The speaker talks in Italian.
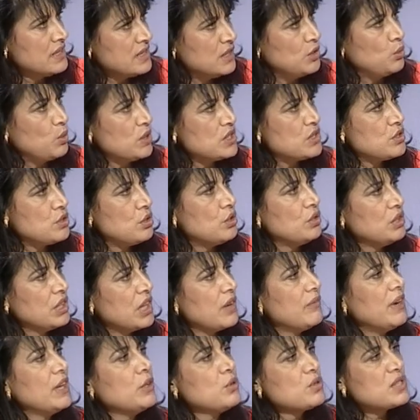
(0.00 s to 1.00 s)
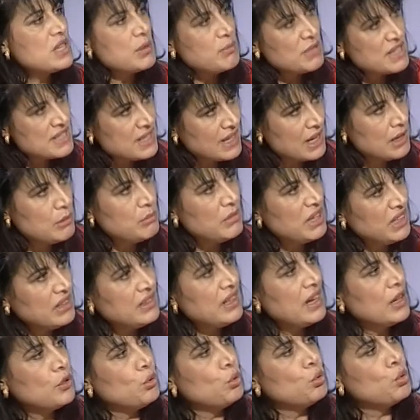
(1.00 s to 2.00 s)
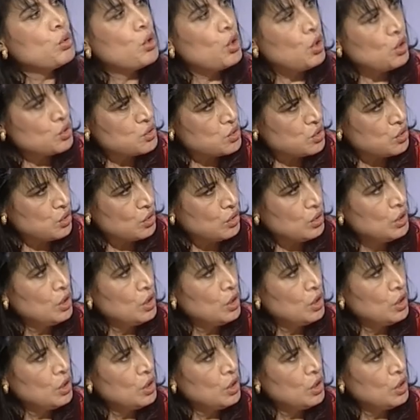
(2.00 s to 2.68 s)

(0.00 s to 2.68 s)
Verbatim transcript: situazioni che vanno semestralmente e hanno un costo.